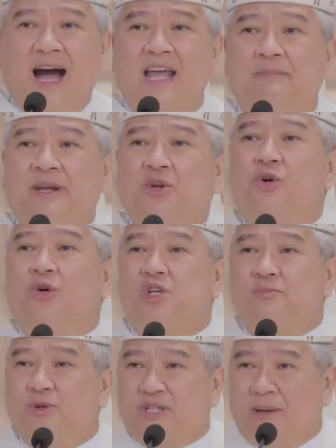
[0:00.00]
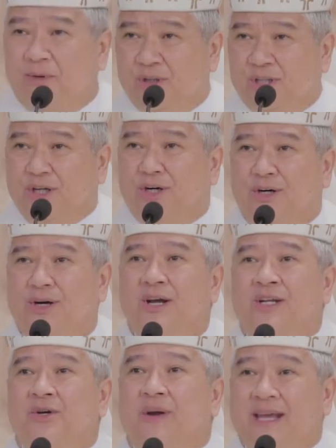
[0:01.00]
ang ibinuhos mo sa
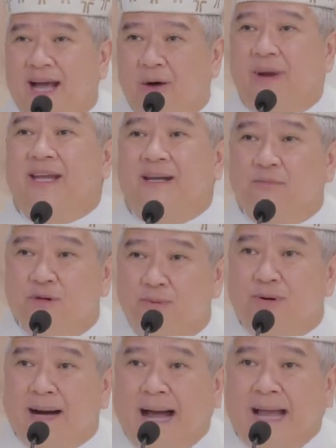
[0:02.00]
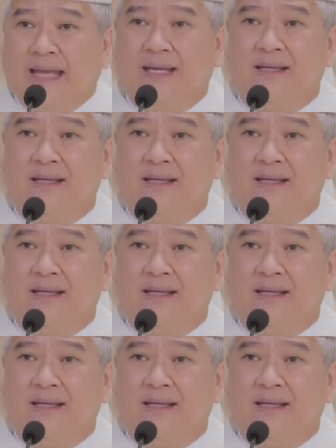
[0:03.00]
mundo nung ikaw ay nabubuhay?